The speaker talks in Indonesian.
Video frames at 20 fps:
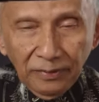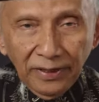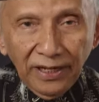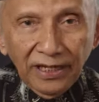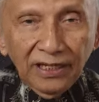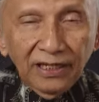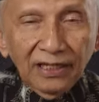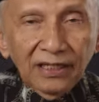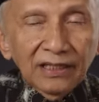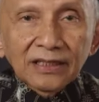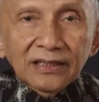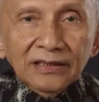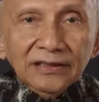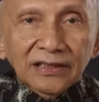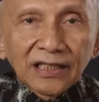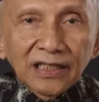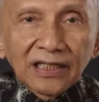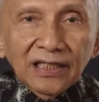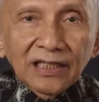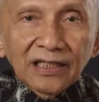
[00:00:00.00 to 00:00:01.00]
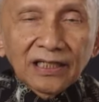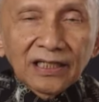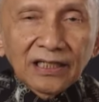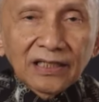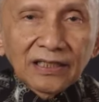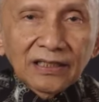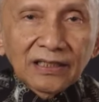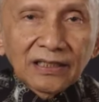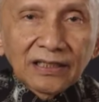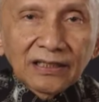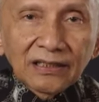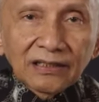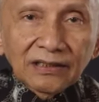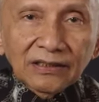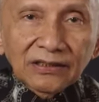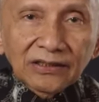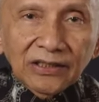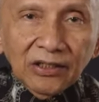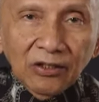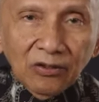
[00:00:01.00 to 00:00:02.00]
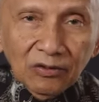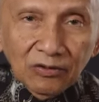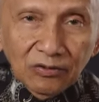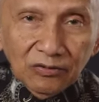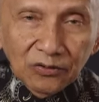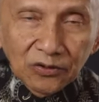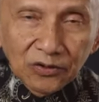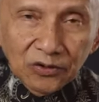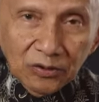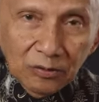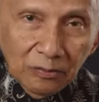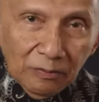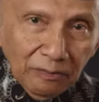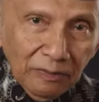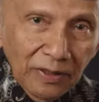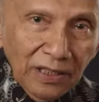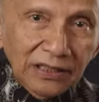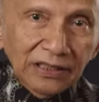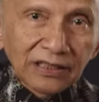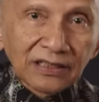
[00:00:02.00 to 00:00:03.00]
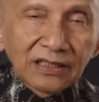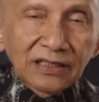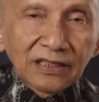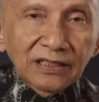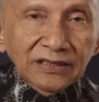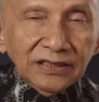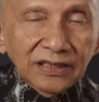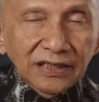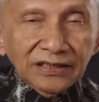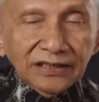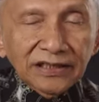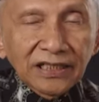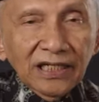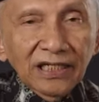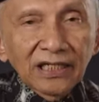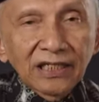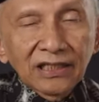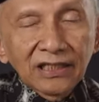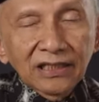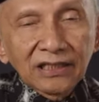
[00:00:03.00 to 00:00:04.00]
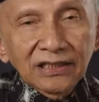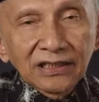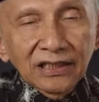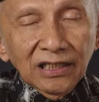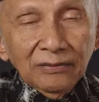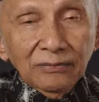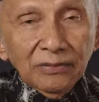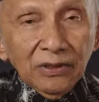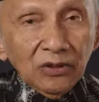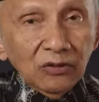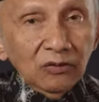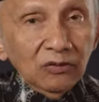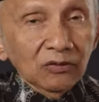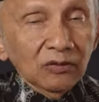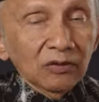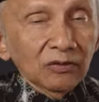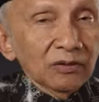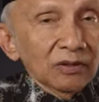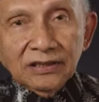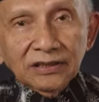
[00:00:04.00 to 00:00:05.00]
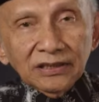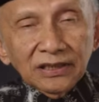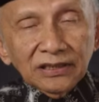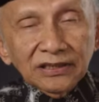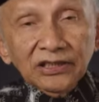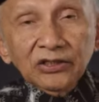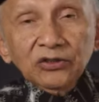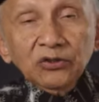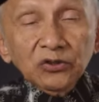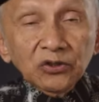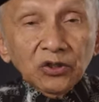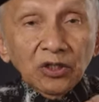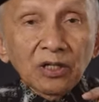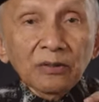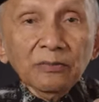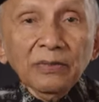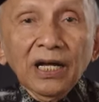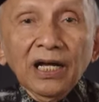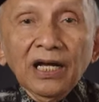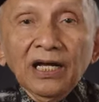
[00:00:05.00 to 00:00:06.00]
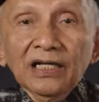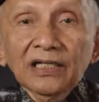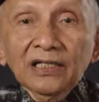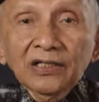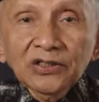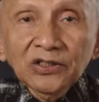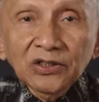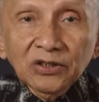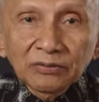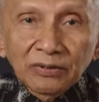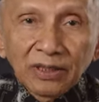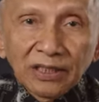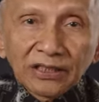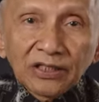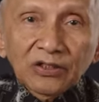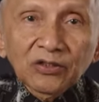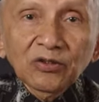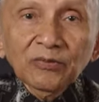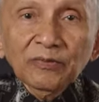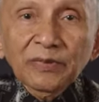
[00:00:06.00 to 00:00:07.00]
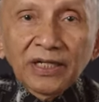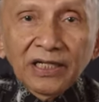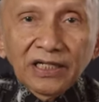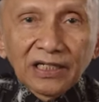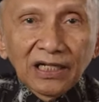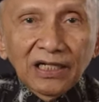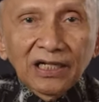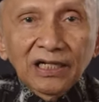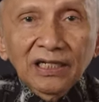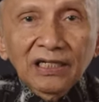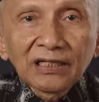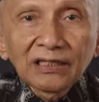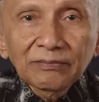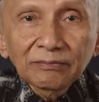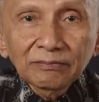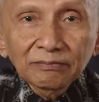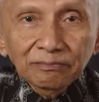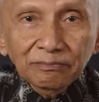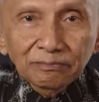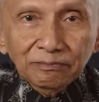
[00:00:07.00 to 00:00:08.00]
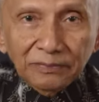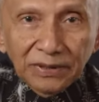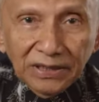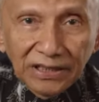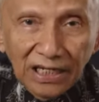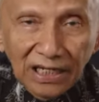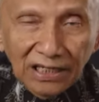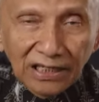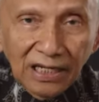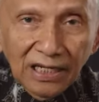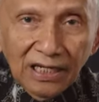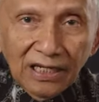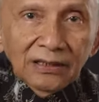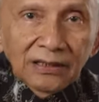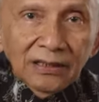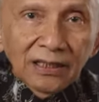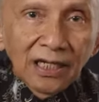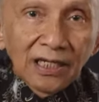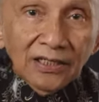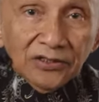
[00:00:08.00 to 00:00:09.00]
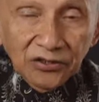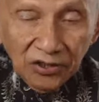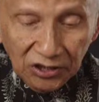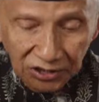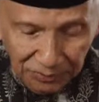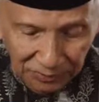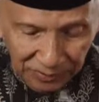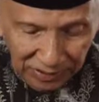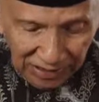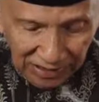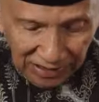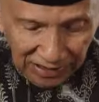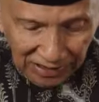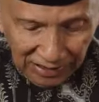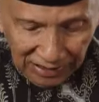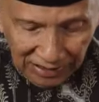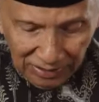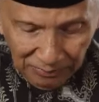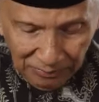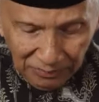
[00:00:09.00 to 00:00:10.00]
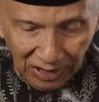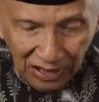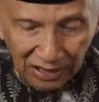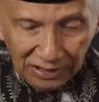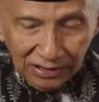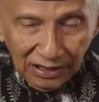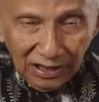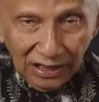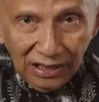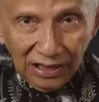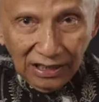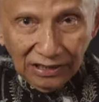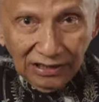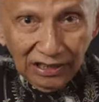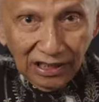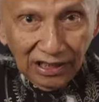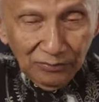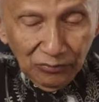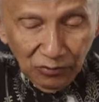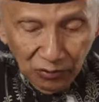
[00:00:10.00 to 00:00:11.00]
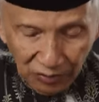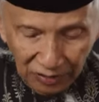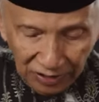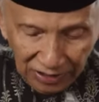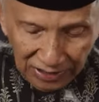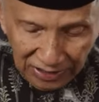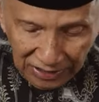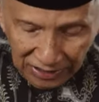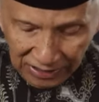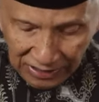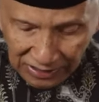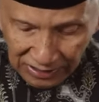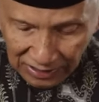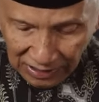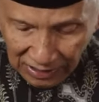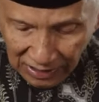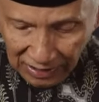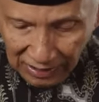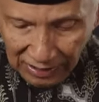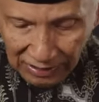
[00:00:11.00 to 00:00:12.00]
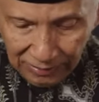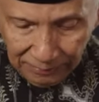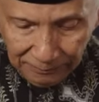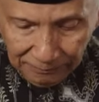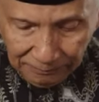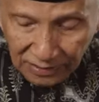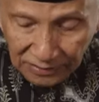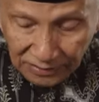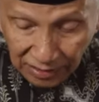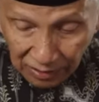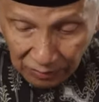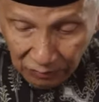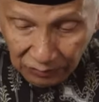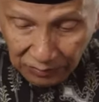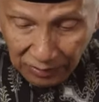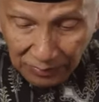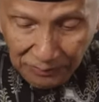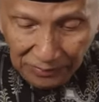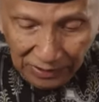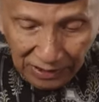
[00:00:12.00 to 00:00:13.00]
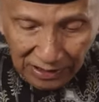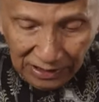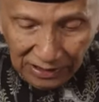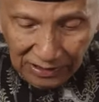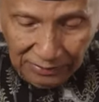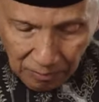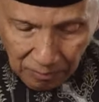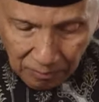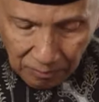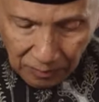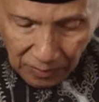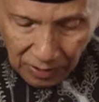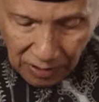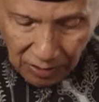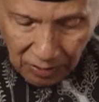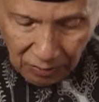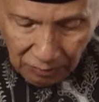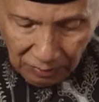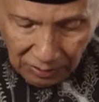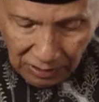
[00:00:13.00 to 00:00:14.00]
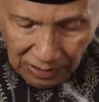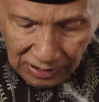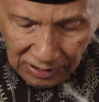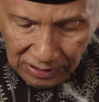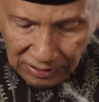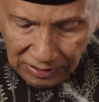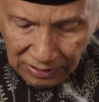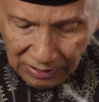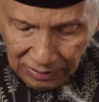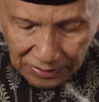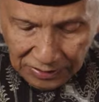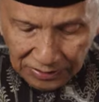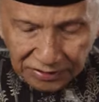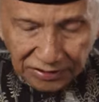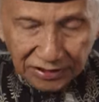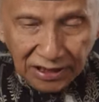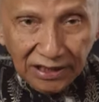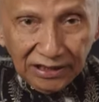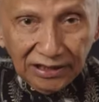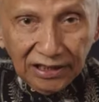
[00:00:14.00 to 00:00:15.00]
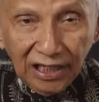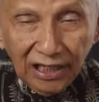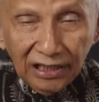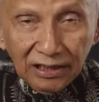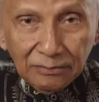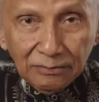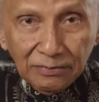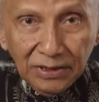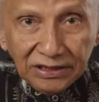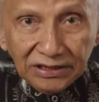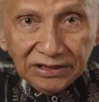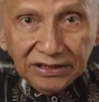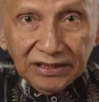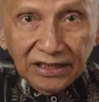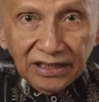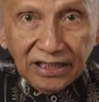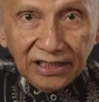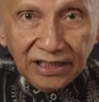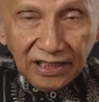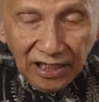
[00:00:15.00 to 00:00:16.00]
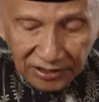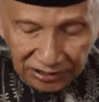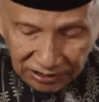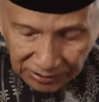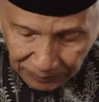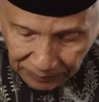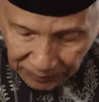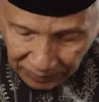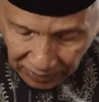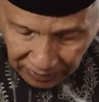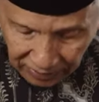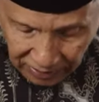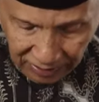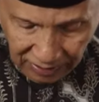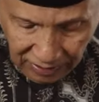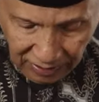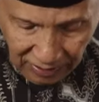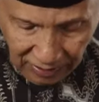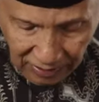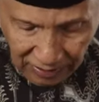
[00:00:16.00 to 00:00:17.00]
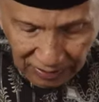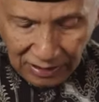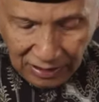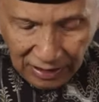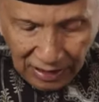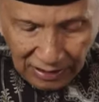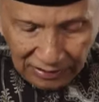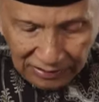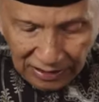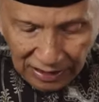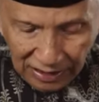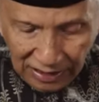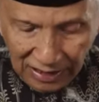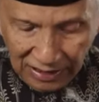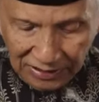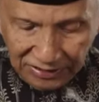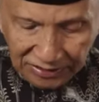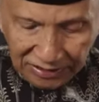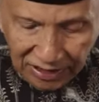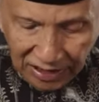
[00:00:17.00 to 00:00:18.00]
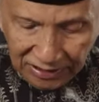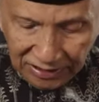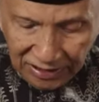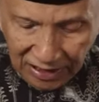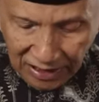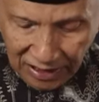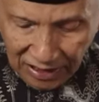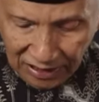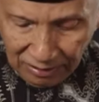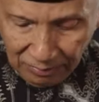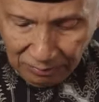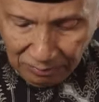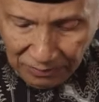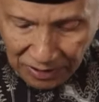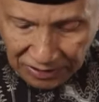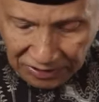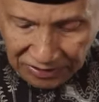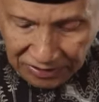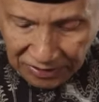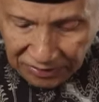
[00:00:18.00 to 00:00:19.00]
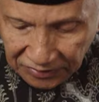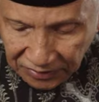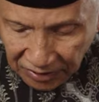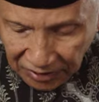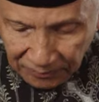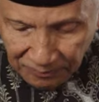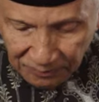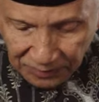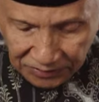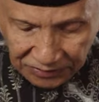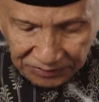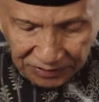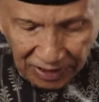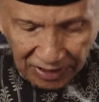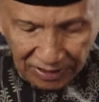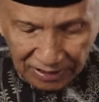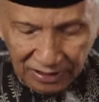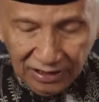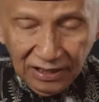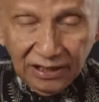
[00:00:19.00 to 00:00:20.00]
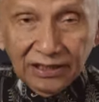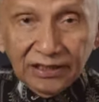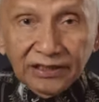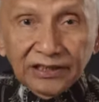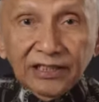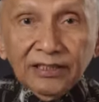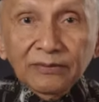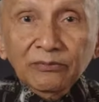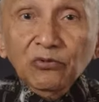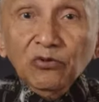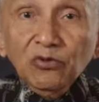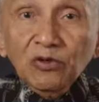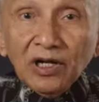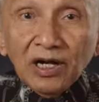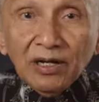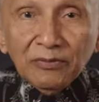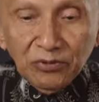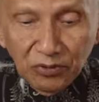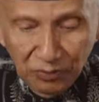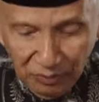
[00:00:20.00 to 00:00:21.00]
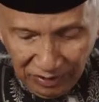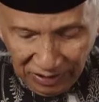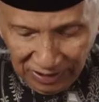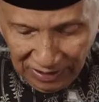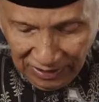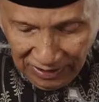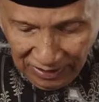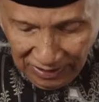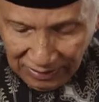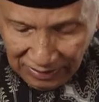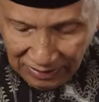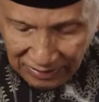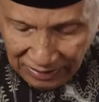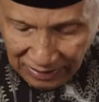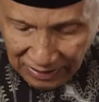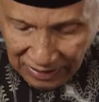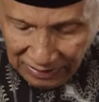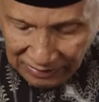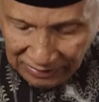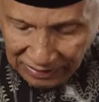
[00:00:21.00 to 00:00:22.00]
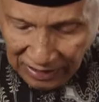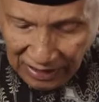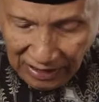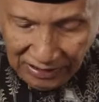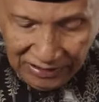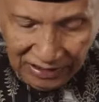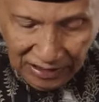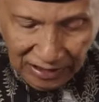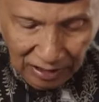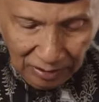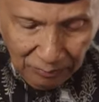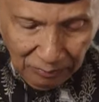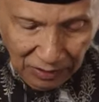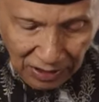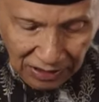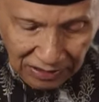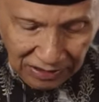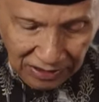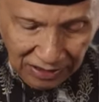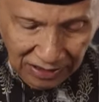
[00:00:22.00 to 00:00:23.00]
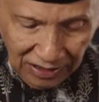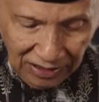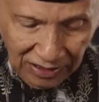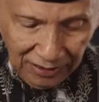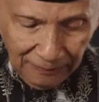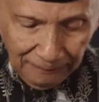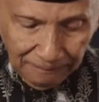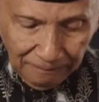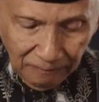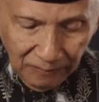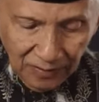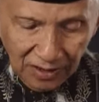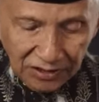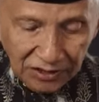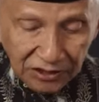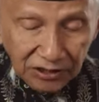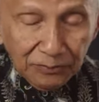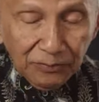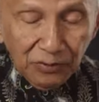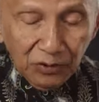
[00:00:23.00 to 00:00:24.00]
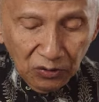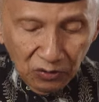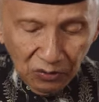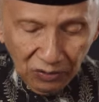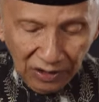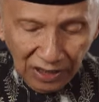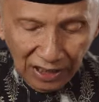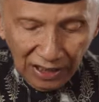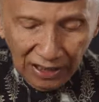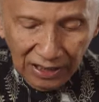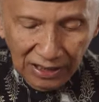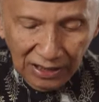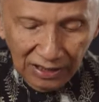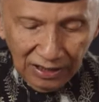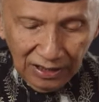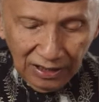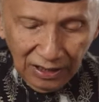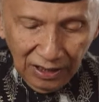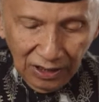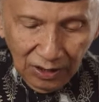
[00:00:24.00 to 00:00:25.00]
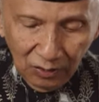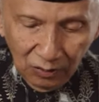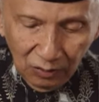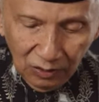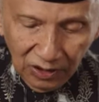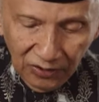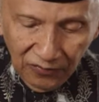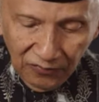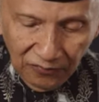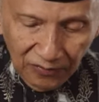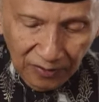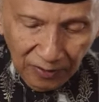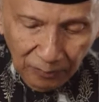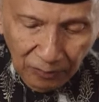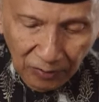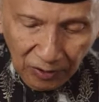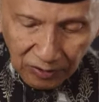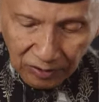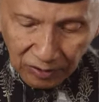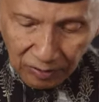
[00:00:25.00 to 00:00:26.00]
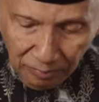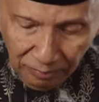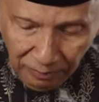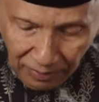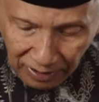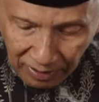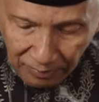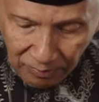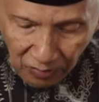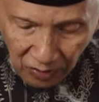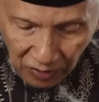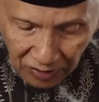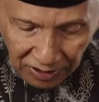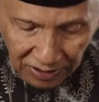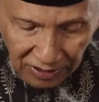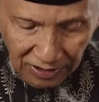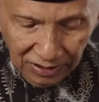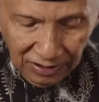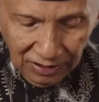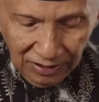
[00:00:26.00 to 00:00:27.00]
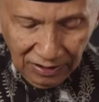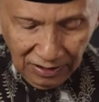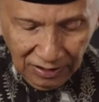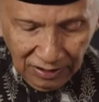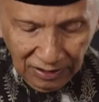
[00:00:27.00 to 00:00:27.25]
Bend Saya tahun 74 selesai, dia baru selesai 75. Cuma tentu beda bidangnya. Nah, George Milley ini mengatakan dalam buku ini, ya, saya kutip ya, bahwa cadangan emas di Grasberg adalah cadangan emas terbesar di muka bumi dan telah dinikmati sepenuhnya oleh Freeport McMoran